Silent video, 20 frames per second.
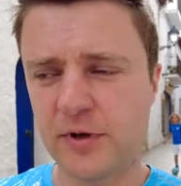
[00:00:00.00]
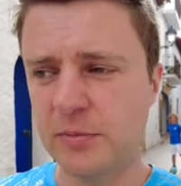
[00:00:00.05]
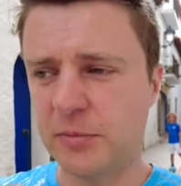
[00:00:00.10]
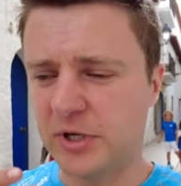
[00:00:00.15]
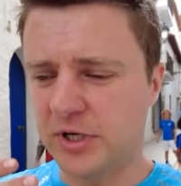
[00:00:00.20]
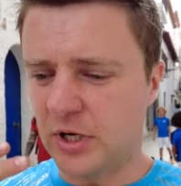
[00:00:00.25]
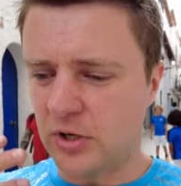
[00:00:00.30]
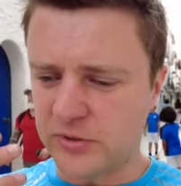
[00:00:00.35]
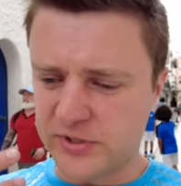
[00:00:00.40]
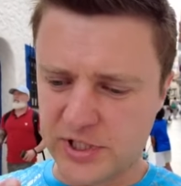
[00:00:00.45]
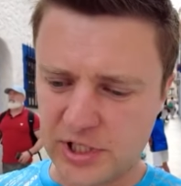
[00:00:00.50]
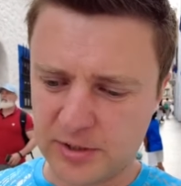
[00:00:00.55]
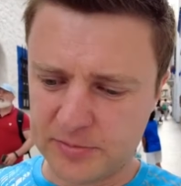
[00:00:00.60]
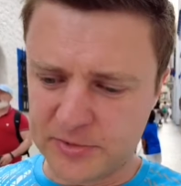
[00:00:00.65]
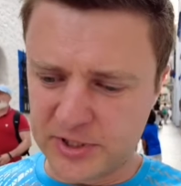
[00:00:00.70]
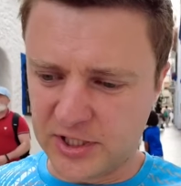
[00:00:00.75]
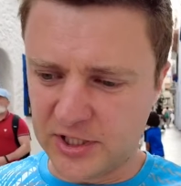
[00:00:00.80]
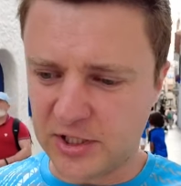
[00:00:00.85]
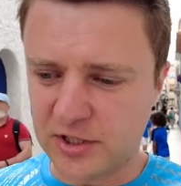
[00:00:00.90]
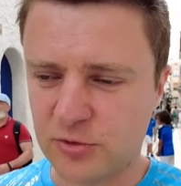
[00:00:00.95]
Wenn man
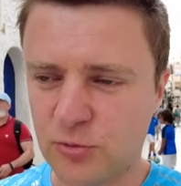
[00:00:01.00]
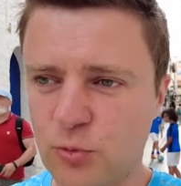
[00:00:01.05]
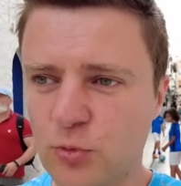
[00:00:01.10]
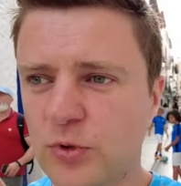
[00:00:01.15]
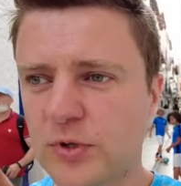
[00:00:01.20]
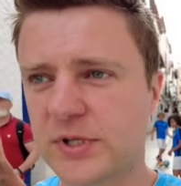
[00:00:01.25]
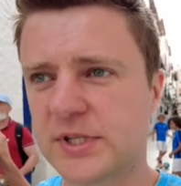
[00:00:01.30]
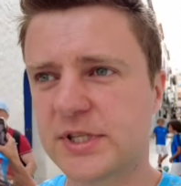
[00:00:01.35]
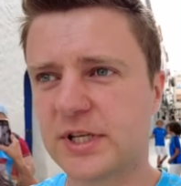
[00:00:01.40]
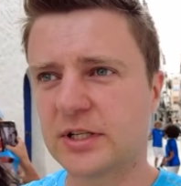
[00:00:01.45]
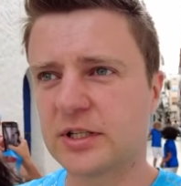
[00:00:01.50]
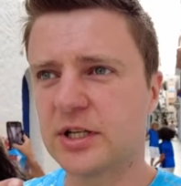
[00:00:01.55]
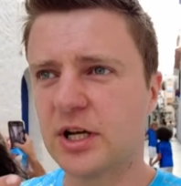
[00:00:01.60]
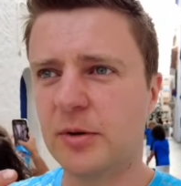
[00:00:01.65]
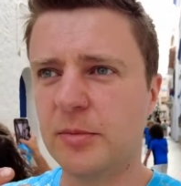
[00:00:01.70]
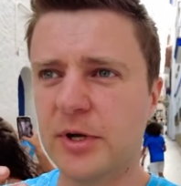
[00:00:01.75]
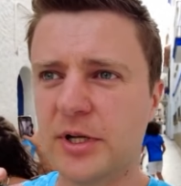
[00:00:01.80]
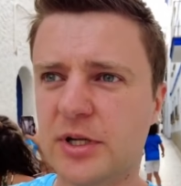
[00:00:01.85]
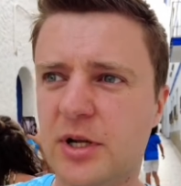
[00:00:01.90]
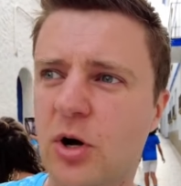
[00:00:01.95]
außerhalb der EU ist, dann
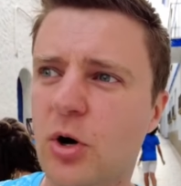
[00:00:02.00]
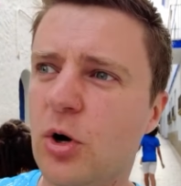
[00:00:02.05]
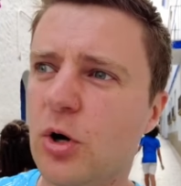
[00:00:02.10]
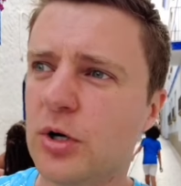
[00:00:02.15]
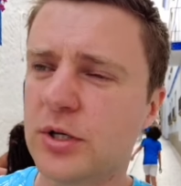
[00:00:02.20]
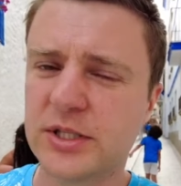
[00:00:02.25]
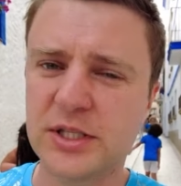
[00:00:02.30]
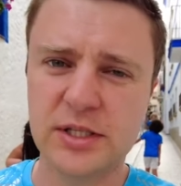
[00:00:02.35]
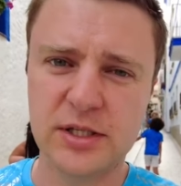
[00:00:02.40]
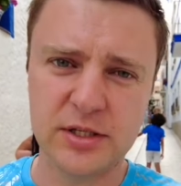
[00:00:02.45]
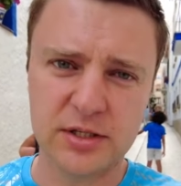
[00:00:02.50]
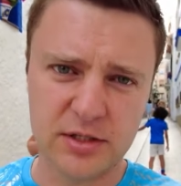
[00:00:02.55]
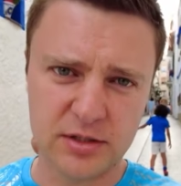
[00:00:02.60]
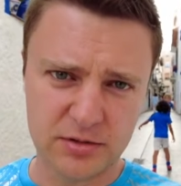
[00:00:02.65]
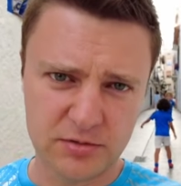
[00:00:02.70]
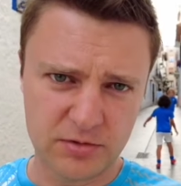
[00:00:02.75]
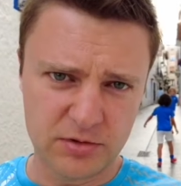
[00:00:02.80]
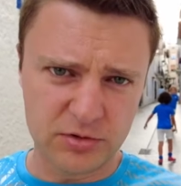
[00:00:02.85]
kann man auch die